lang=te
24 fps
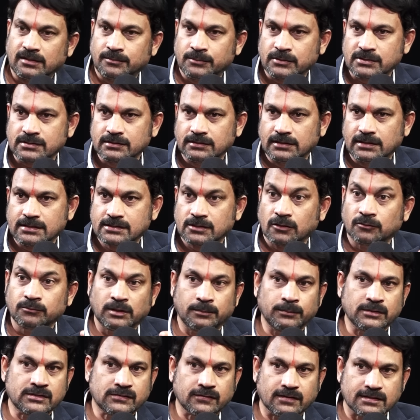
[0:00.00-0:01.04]
కనిపిస్తుంది సౌమ్య
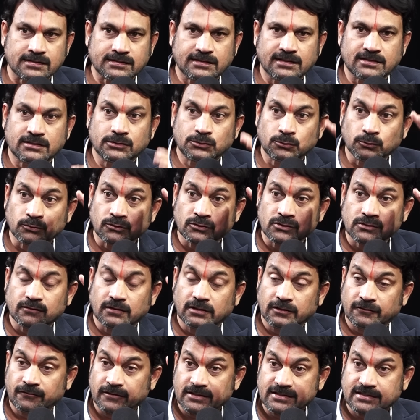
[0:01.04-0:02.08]
బిశ్వాస్ కేసు టూ
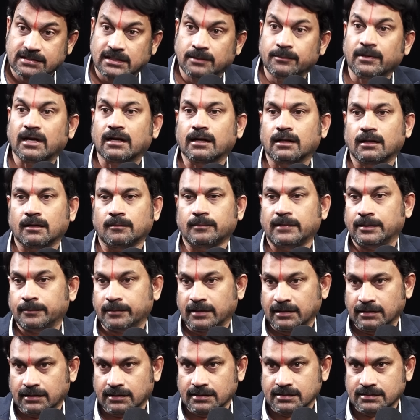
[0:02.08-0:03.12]
థౌజండ్ ఫస్ట్ టైం ఇక్కడ
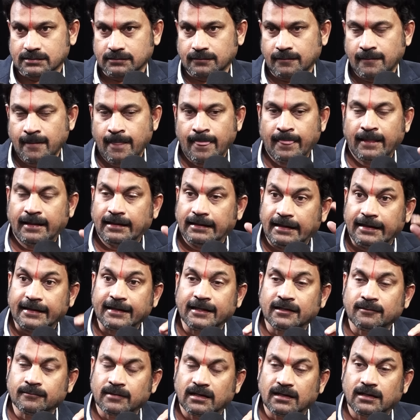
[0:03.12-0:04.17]
బయటపడిన కేసు
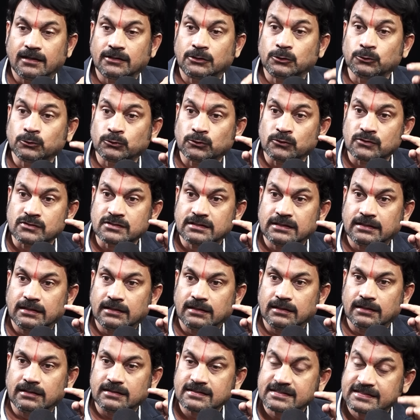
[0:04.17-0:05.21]
ఎగైన్ మరలా టూ థౌజండ్
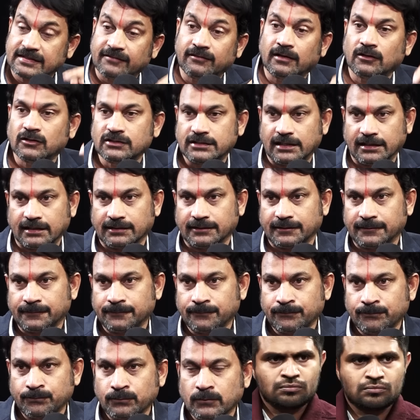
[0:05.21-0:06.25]
సెవెన్లో జరిగింది
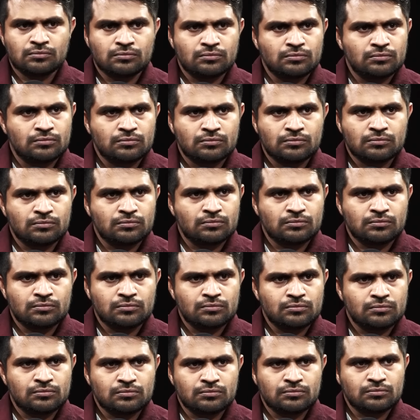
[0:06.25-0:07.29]
ఒక
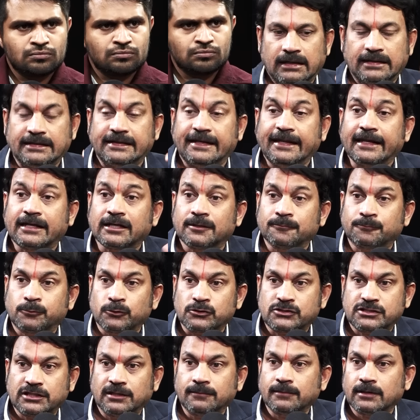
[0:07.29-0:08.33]
ప్రొఫెసర్
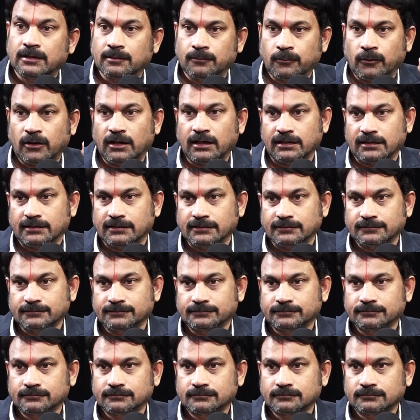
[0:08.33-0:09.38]
డీకంపోజ్ చేయబడిన బాడీ అది
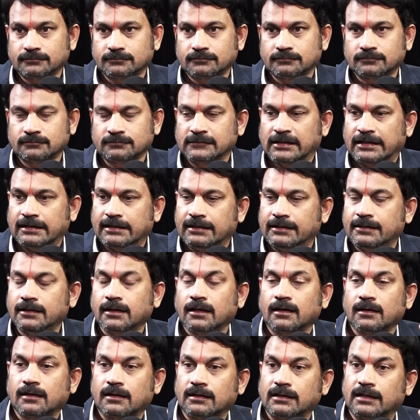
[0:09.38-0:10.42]
డ
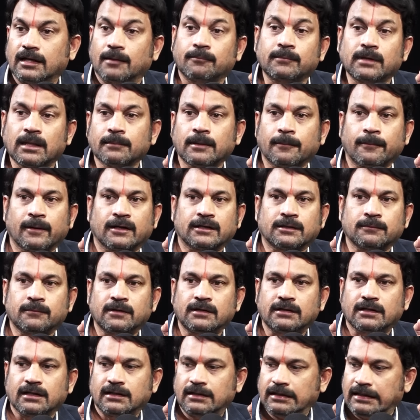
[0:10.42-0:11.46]
డమ్డమ్
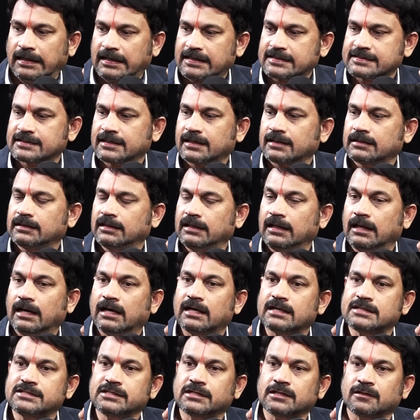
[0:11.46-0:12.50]
అపార్ట్మెంట్ అని ఎగ్జాక్ట్లీ
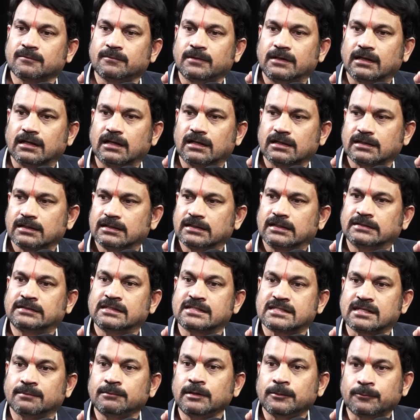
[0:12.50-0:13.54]
ఆర్జికర్ మెడికల్ అతి
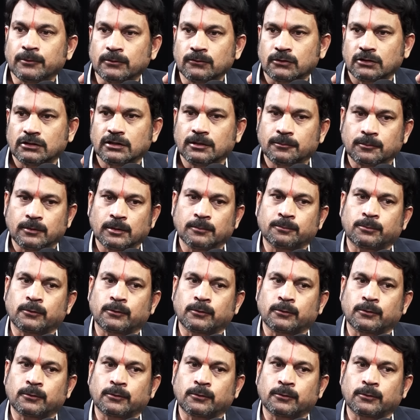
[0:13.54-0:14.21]
సమీపంలో ఉంటుంది